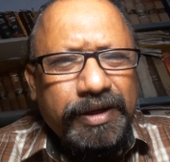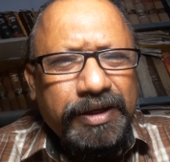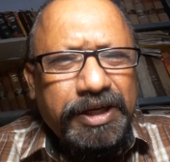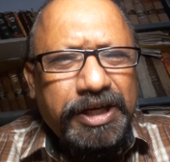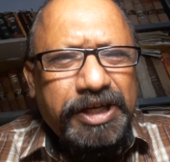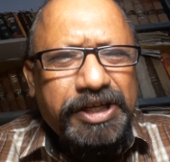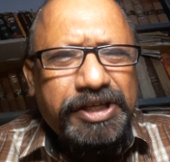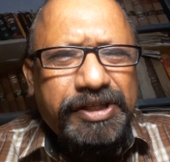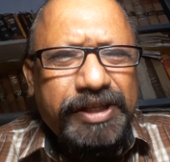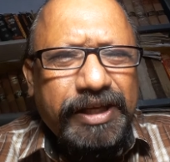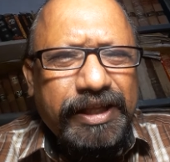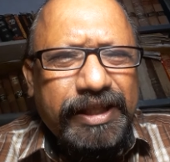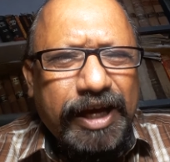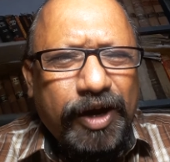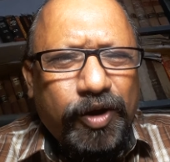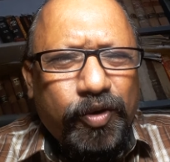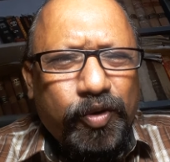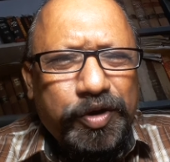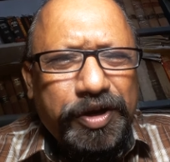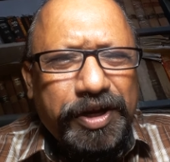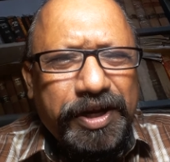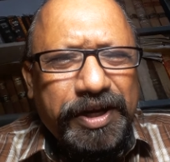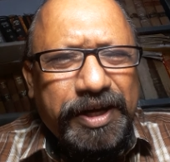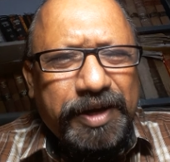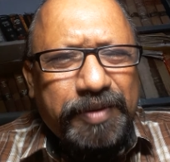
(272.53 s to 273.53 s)
किश्त अदा
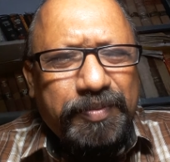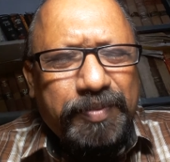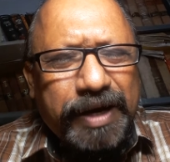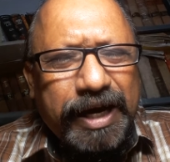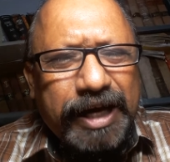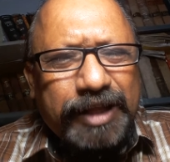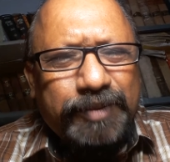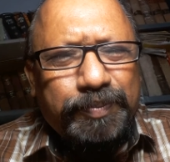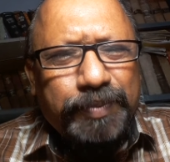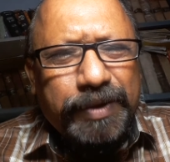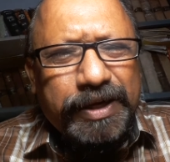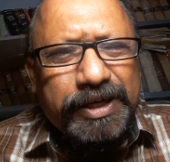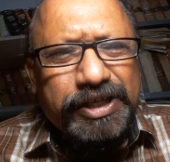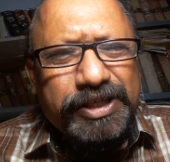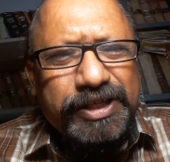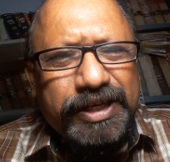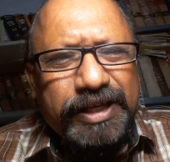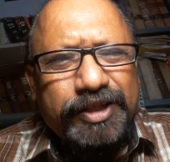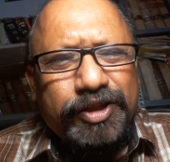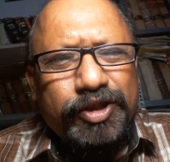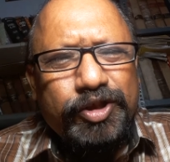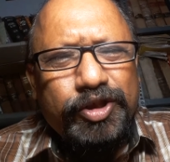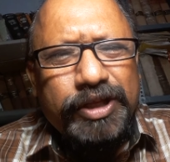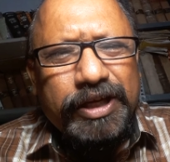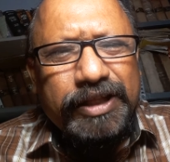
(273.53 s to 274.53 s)
होने के बाद
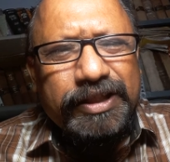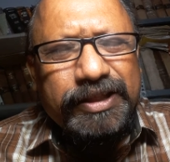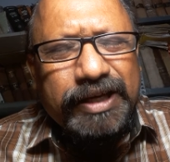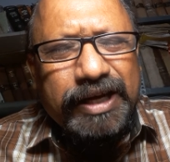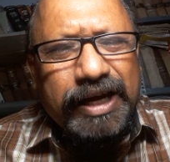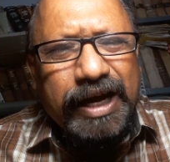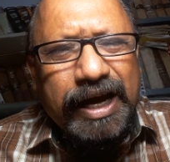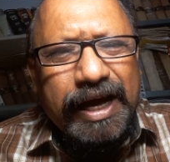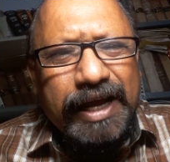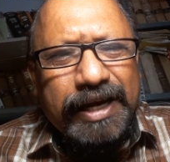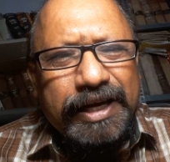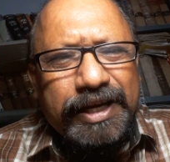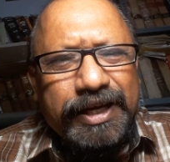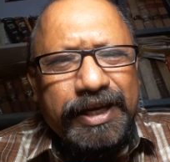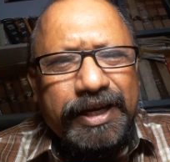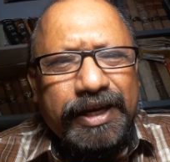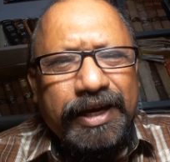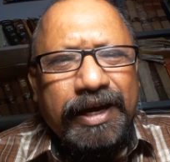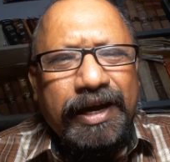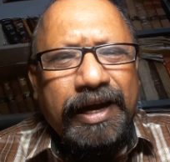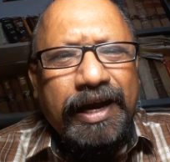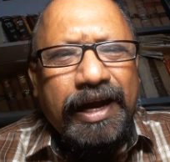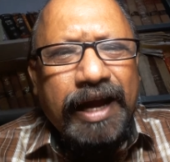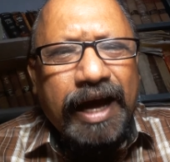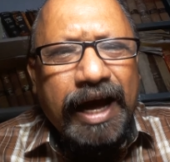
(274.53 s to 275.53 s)
परिषद तत्काल ही
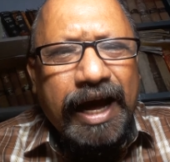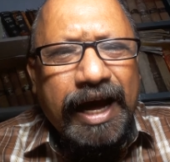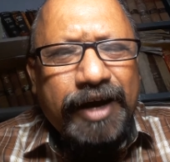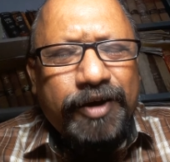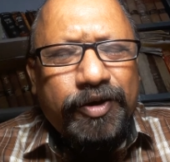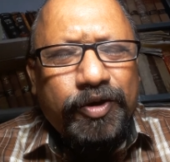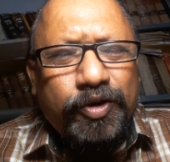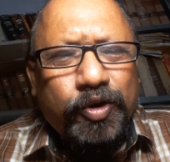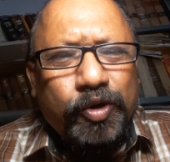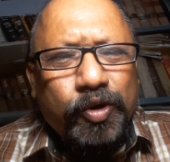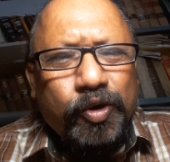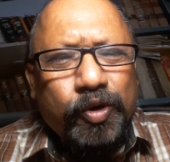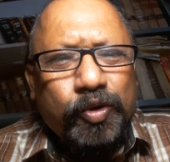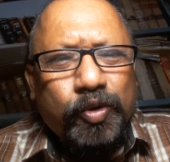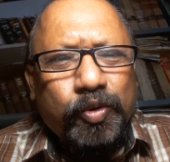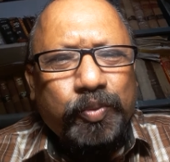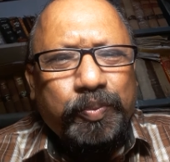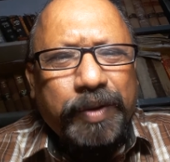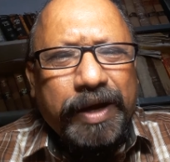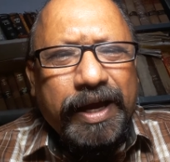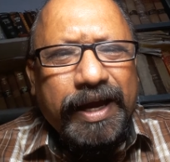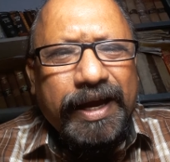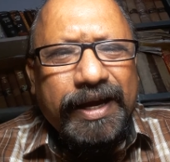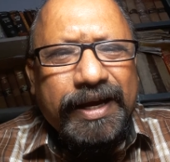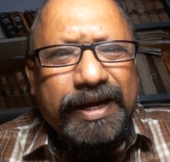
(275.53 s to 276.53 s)
लाखों
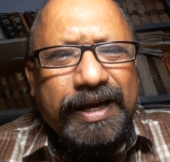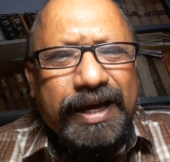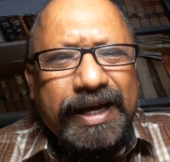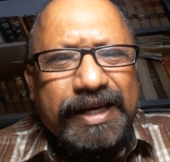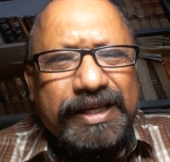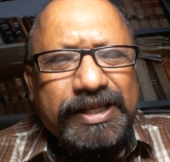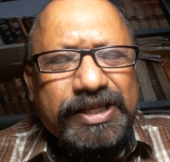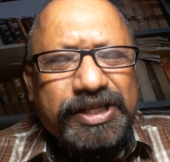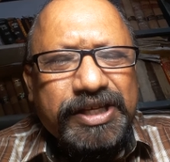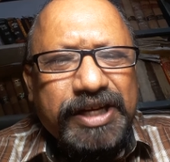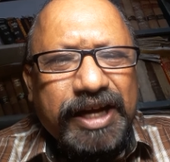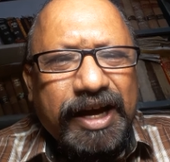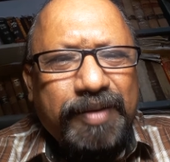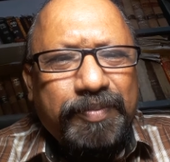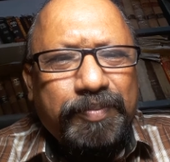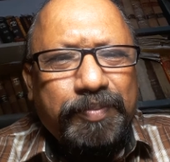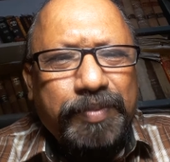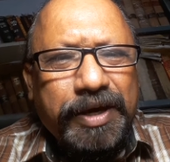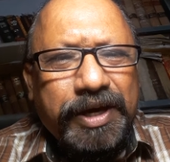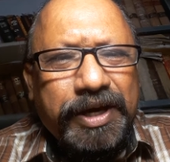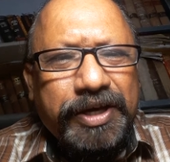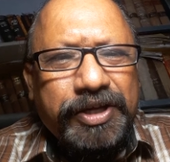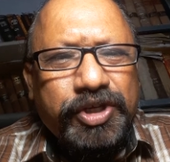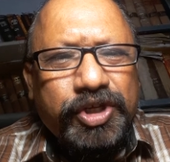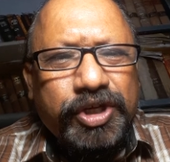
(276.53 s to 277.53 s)
रुपए का स्टाम्प
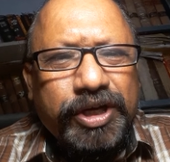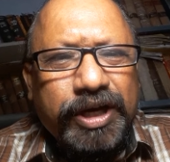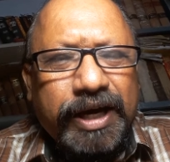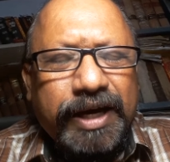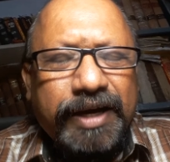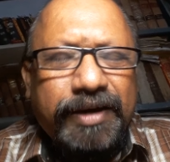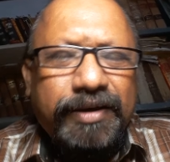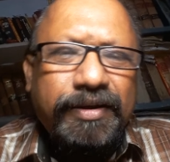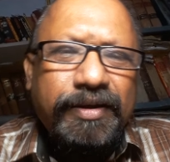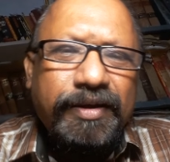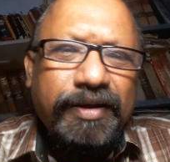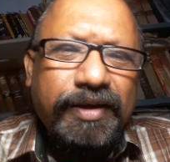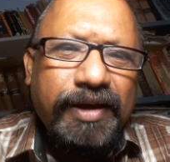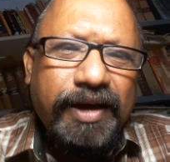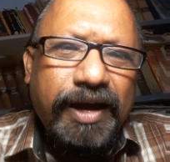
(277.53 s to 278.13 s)
भेजकर